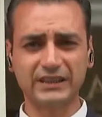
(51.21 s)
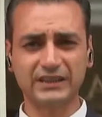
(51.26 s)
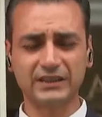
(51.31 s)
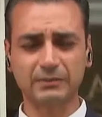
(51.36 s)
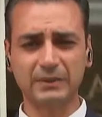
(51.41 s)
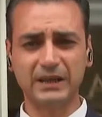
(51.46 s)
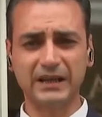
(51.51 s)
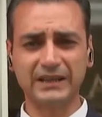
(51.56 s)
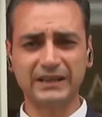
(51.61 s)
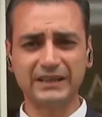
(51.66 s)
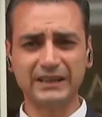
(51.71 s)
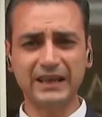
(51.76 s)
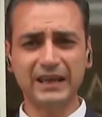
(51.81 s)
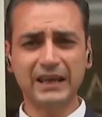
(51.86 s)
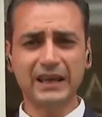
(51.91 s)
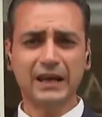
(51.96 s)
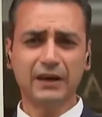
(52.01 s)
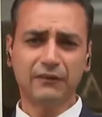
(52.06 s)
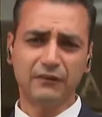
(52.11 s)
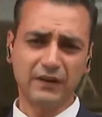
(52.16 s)
itibariyle.
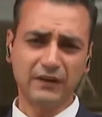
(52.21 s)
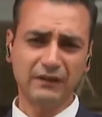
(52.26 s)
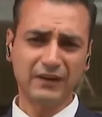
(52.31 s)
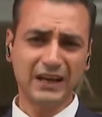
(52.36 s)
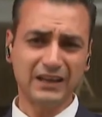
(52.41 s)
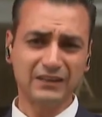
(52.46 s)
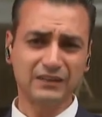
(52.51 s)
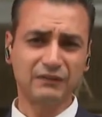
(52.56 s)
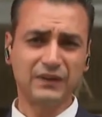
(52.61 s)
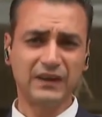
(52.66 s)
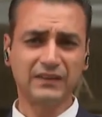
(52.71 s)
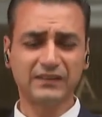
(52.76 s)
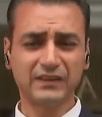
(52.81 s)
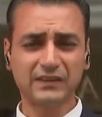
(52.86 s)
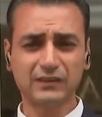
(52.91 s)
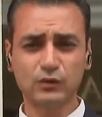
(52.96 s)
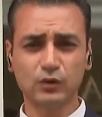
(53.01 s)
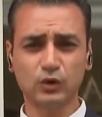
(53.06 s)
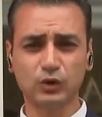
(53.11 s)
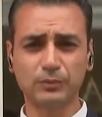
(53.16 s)
Fakat
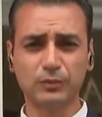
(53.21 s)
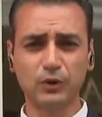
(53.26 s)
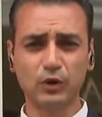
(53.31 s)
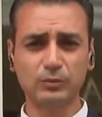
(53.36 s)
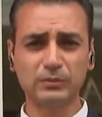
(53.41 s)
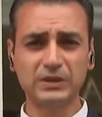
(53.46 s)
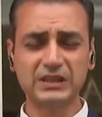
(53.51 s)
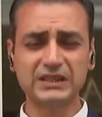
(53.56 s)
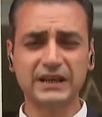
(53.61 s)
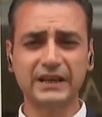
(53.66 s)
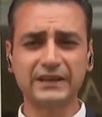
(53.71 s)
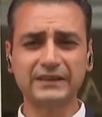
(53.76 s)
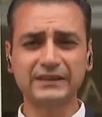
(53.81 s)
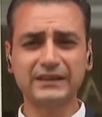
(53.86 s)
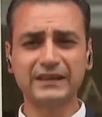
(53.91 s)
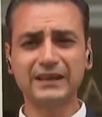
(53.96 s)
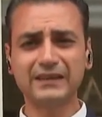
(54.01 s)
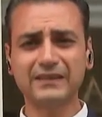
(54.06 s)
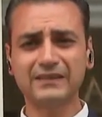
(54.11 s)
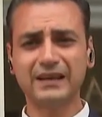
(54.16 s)
fazlası olup olmayacağını
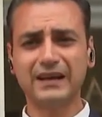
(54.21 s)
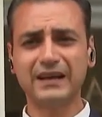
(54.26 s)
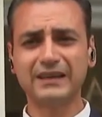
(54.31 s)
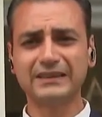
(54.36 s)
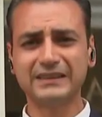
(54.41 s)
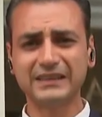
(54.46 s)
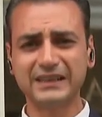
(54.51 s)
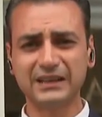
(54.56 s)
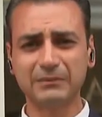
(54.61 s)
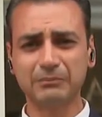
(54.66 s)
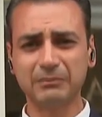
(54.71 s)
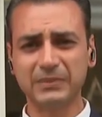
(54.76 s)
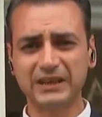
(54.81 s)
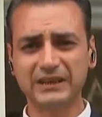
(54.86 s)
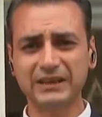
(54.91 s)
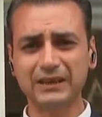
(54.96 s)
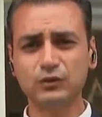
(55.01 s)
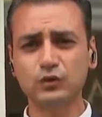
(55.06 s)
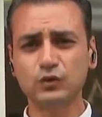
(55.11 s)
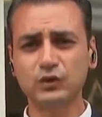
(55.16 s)
da saat
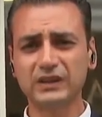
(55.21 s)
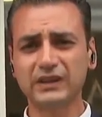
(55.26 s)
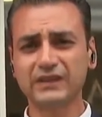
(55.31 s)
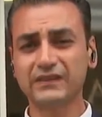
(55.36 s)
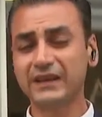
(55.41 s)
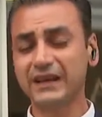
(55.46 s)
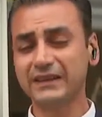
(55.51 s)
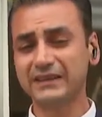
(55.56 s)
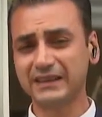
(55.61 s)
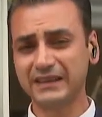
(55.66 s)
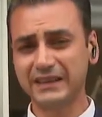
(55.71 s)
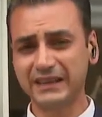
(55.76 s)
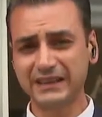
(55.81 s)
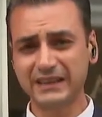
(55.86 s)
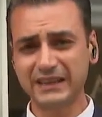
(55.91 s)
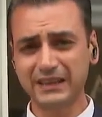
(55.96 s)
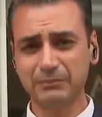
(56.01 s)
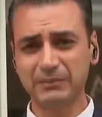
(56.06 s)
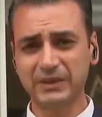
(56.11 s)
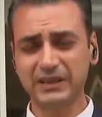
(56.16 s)
21'de Türkiye saatiyle
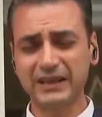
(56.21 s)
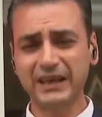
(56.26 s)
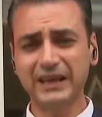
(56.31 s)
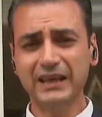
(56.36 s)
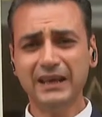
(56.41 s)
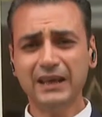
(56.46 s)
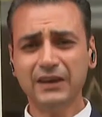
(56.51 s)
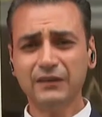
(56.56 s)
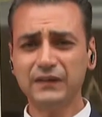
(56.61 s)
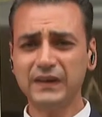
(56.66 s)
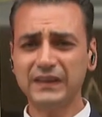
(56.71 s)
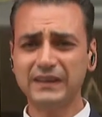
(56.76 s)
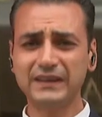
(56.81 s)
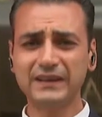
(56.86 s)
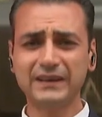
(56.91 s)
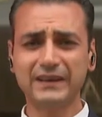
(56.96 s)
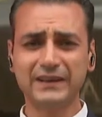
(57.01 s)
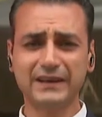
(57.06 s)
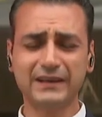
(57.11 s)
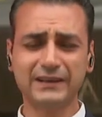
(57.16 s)
21'de Fed'in
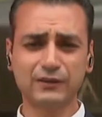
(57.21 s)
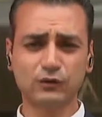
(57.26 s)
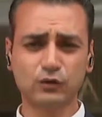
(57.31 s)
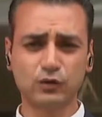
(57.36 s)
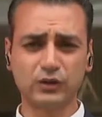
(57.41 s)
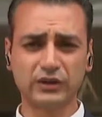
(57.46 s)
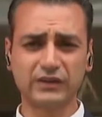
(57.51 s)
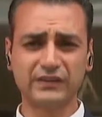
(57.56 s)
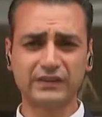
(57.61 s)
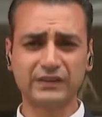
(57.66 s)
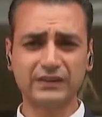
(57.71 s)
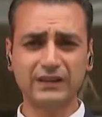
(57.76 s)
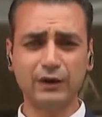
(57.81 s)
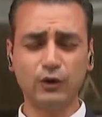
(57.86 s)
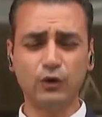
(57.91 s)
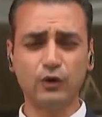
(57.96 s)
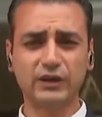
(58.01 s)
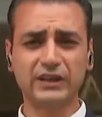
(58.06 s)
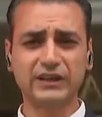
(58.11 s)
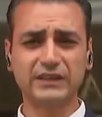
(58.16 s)
kararı sonrasında
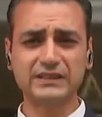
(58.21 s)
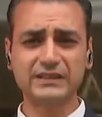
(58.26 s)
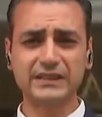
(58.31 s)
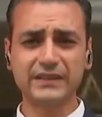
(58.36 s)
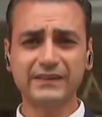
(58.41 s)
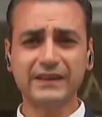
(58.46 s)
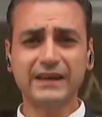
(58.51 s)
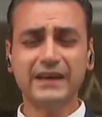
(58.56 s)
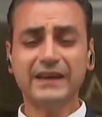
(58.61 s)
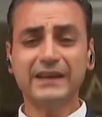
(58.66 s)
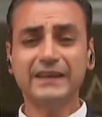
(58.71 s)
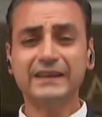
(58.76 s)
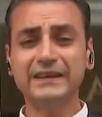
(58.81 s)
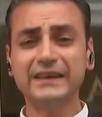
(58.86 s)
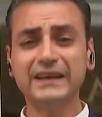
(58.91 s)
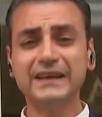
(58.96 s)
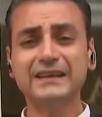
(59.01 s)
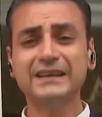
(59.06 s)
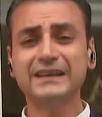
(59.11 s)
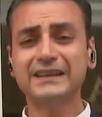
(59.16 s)
öğreneceğiz göreceğiz. Yine
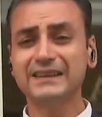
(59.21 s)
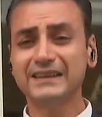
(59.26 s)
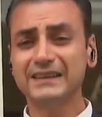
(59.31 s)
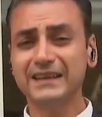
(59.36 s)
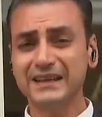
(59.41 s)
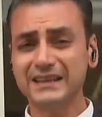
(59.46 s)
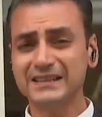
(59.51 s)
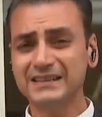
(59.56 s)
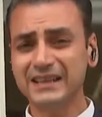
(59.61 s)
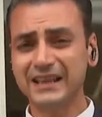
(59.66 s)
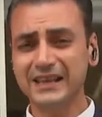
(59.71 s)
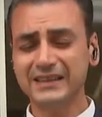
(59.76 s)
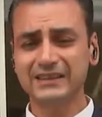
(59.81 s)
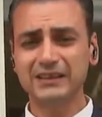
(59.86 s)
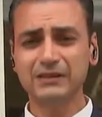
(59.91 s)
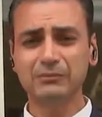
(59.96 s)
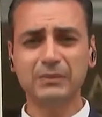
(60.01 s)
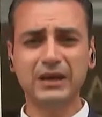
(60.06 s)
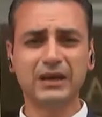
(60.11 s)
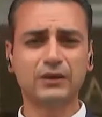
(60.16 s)
kredi
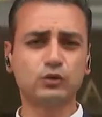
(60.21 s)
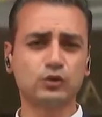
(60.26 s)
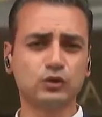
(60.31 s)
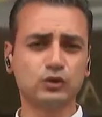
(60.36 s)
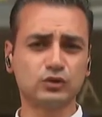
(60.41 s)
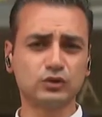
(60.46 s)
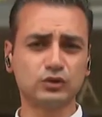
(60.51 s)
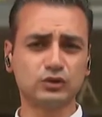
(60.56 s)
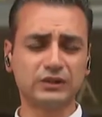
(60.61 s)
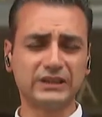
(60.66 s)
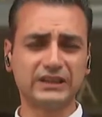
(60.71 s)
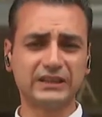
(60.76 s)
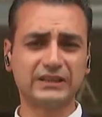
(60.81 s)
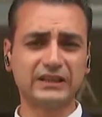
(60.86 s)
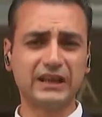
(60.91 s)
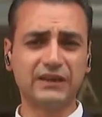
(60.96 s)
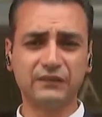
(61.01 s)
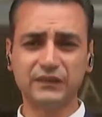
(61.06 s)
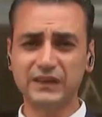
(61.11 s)
derecelendirme kuruluşlarından